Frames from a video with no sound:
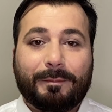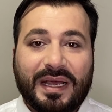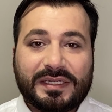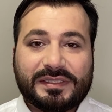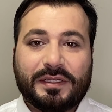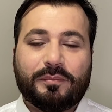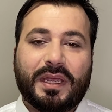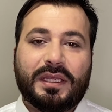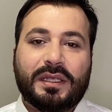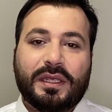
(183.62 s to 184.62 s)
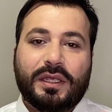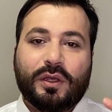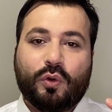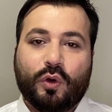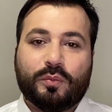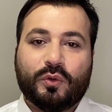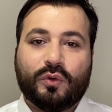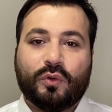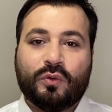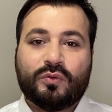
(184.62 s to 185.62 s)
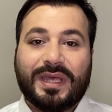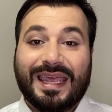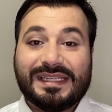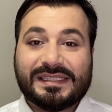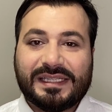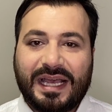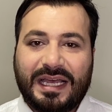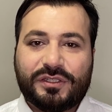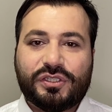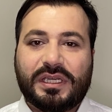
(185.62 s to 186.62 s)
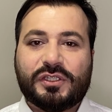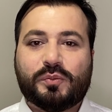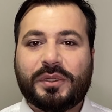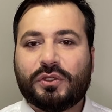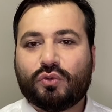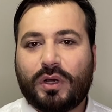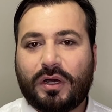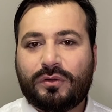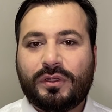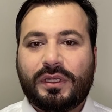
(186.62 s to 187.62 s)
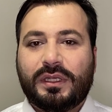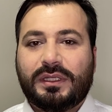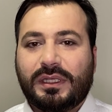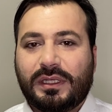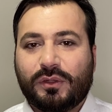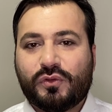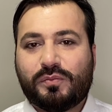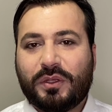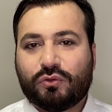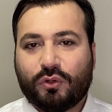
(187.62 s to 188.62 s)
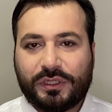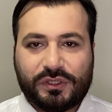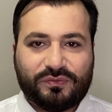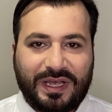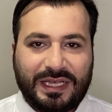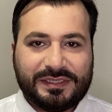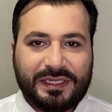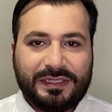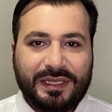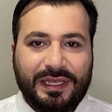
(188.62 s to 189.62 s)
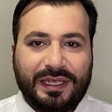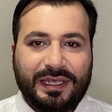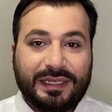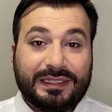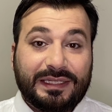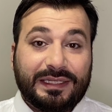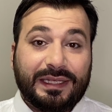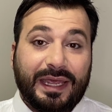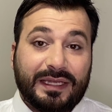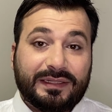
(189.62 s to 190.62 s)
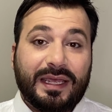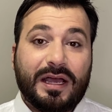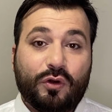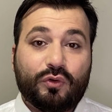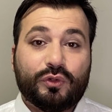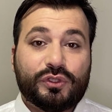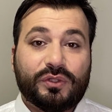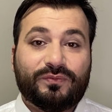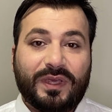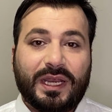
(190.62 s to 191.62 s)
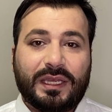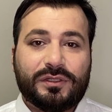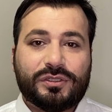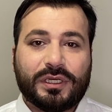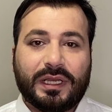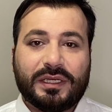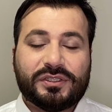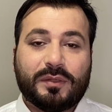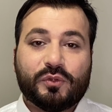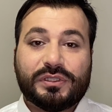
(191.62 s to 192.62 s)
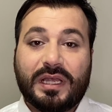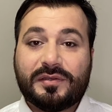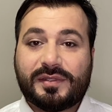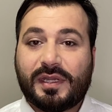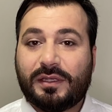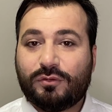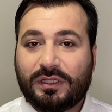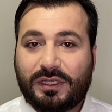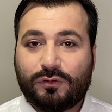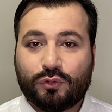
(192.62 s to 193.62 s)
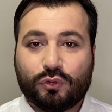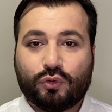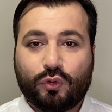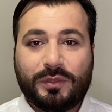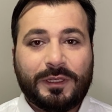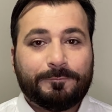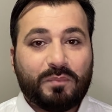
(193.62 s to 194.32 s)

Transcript: mas também como um resgate espiritual que os mentores fazem, é, que é até algo diferente, né? Estamos lançando aqui no YouTube